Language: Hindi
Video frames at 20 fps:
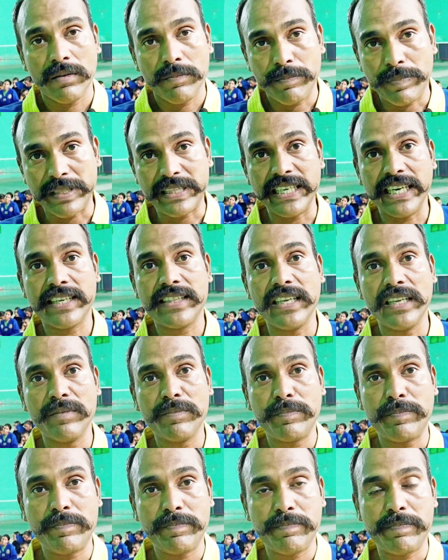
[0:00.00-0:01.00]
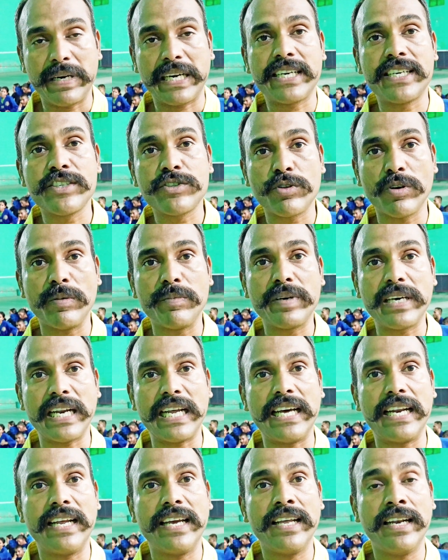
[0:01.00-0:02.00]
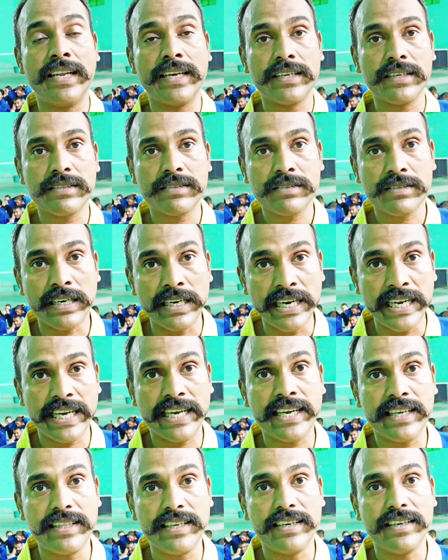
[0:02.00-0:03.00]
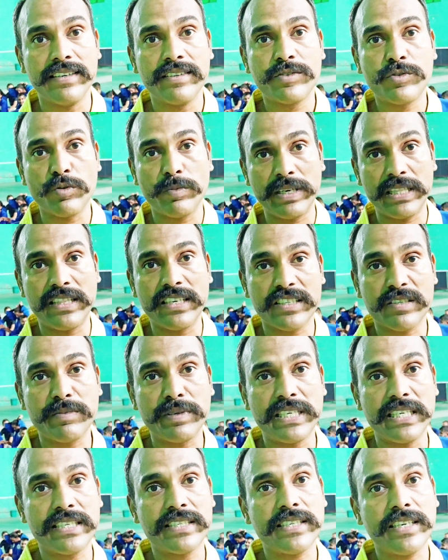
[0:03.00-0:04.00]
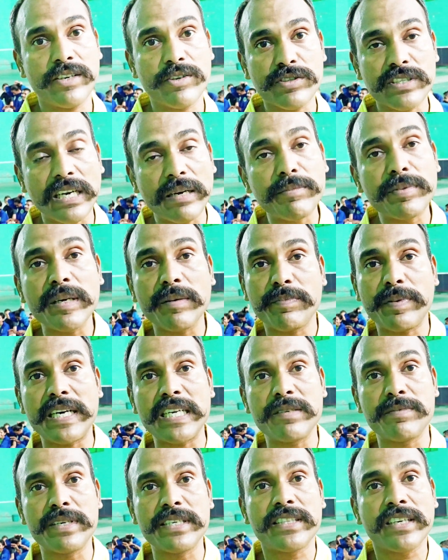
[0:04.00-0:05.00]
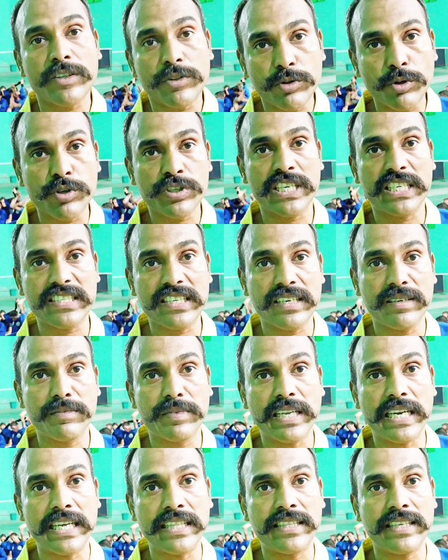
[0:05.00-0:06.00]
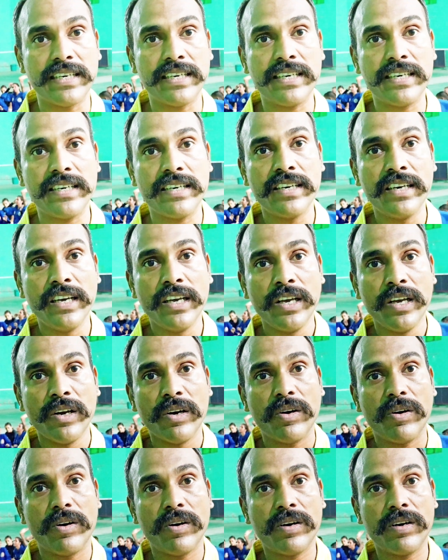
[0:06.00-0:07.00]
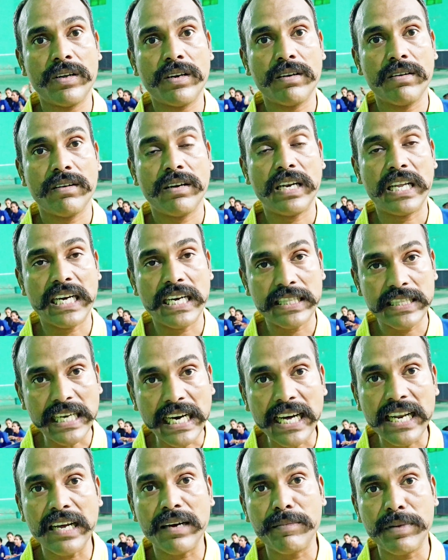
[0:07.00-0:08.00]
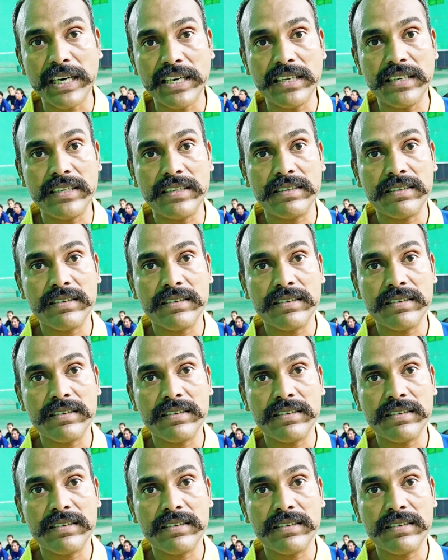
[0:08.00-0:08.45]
प्रत्येक दिन प्रैक्टिस तो हम करा रहे हैं लेकिन संडे के दिन सुबह दस बजे से और शाम के पाँच बजे तक दो सेशन हम कराते हैं और लगातार हमारी